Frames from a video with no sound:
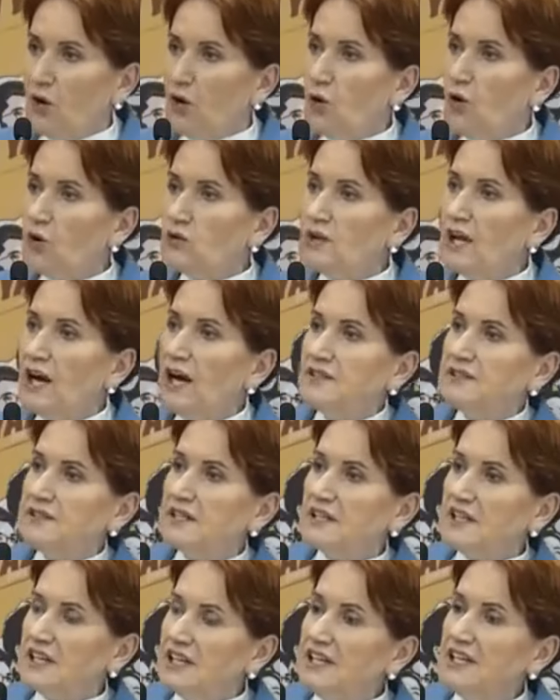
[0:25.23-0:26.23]
onlar
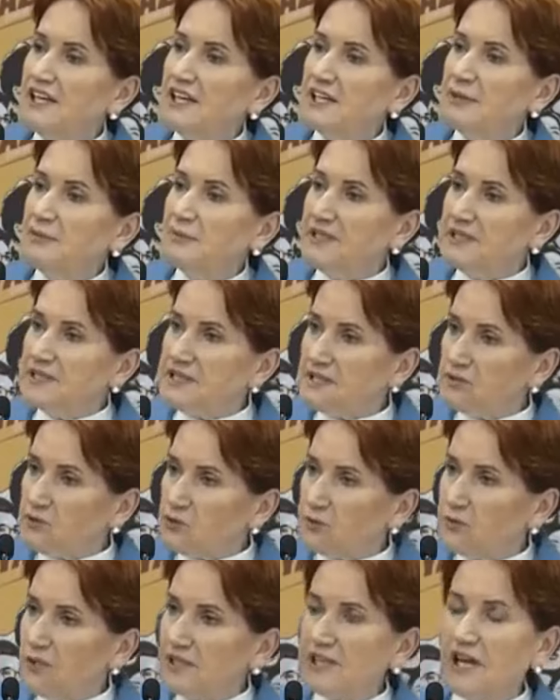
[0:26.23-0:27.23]
illerimiz
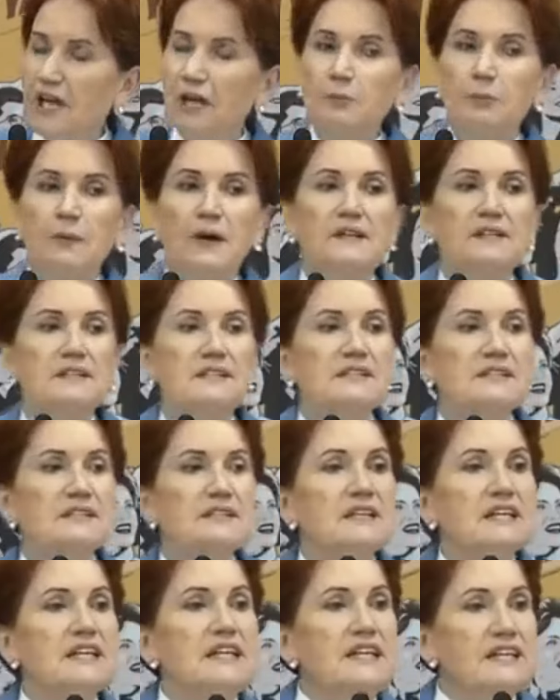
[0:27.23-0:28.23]
Cumhuriyet Halk
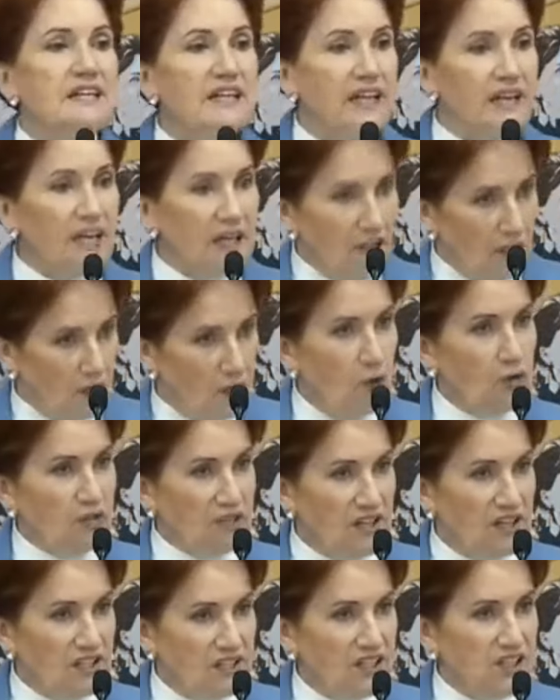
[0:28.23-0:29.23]
Partisi iline
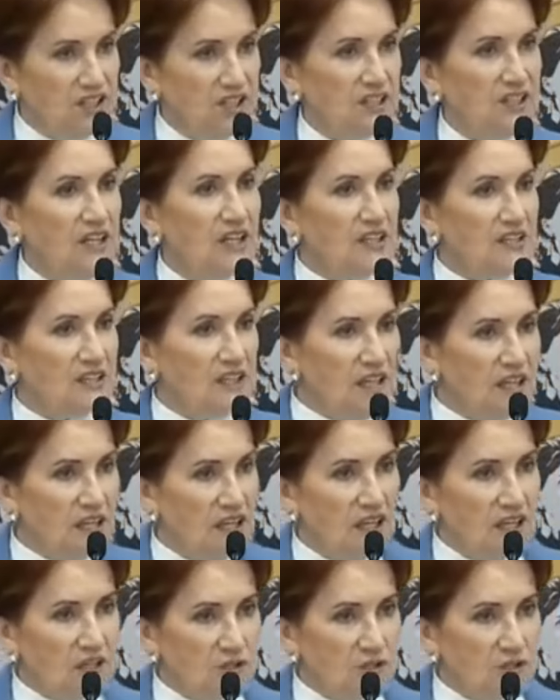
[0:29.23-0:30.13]
ortaklaşarak da